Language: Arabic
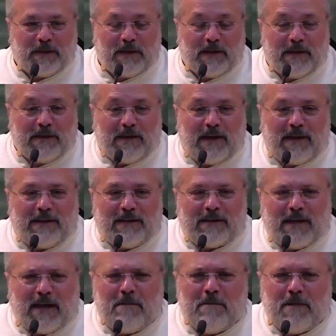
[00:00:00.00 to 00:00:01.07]
يعني
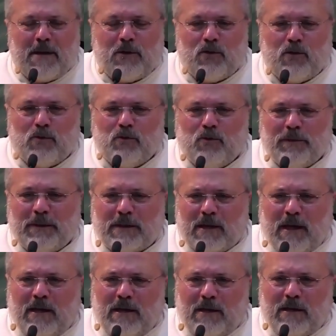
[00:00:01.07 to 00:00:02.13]
تاملوا امومه
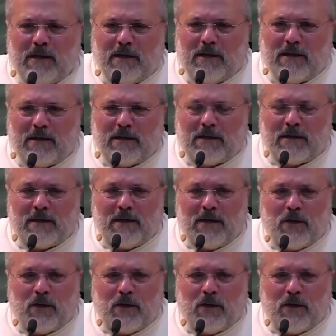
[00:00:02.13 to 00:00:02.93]
الله لنا